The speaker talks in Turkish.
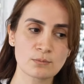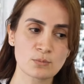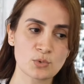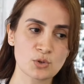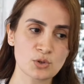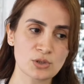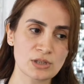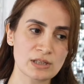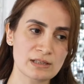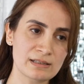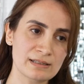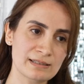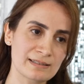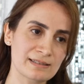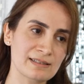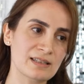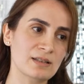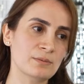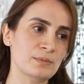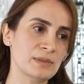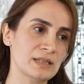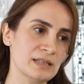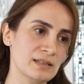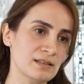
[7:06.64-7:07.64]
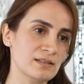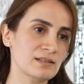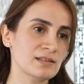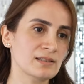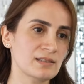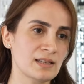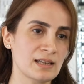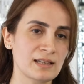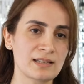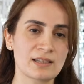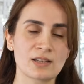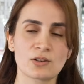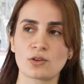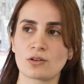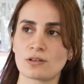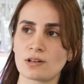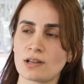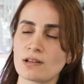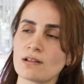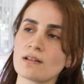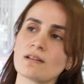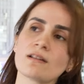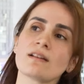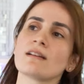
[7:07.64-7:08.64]
müşterinin tabii ki isteğine
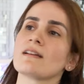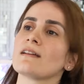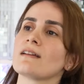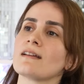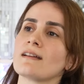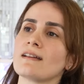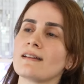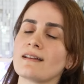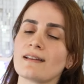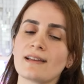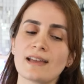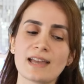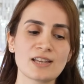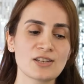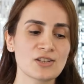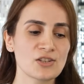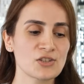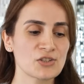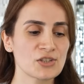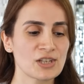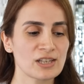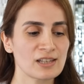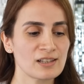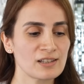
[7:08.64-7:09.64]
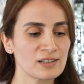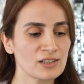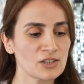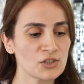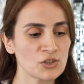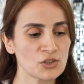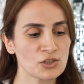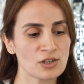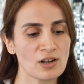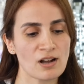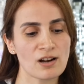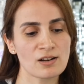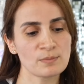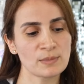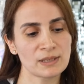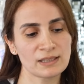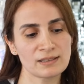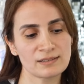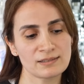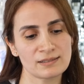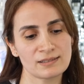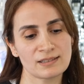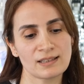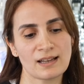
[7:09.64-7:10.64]
göre en iyi şekilde
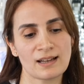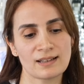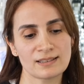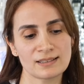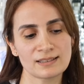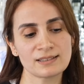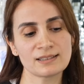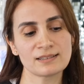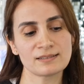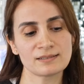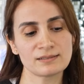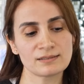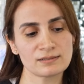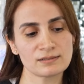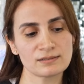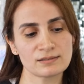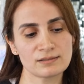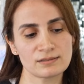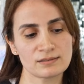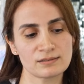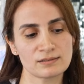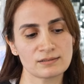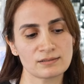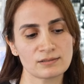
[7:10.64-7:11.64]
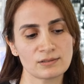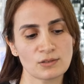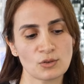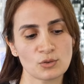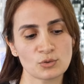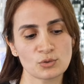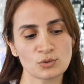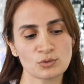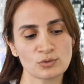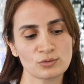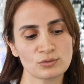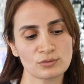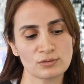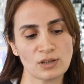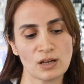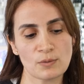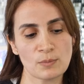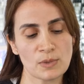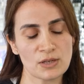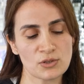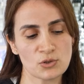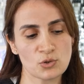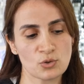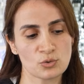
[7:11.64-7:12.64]
çıkarmayı yani onu
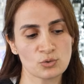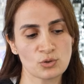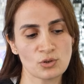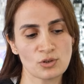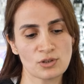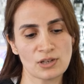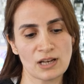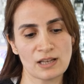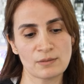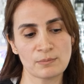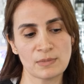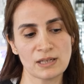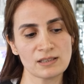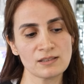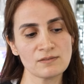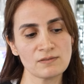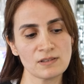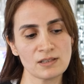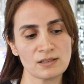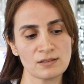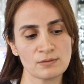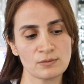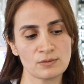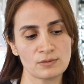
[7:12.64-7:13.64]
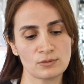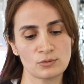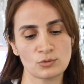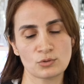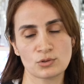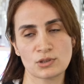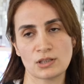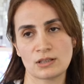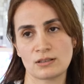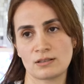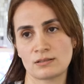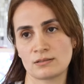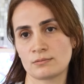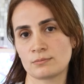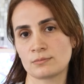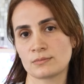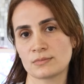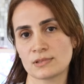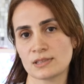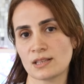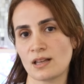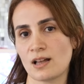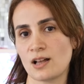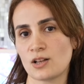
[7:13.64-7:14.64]
amaç onu öğrenmekti ve Nurten
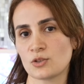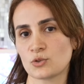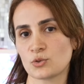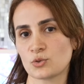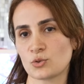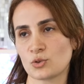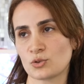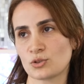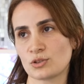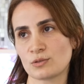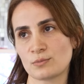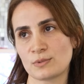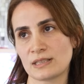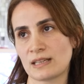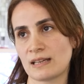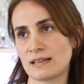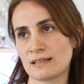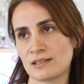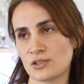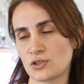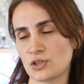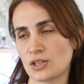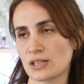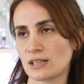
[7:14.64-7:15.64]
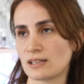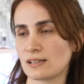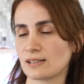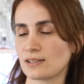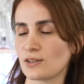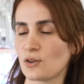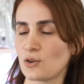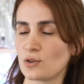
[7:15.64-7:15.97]
Hanım sağ olsun onu da bize en iyi şekilde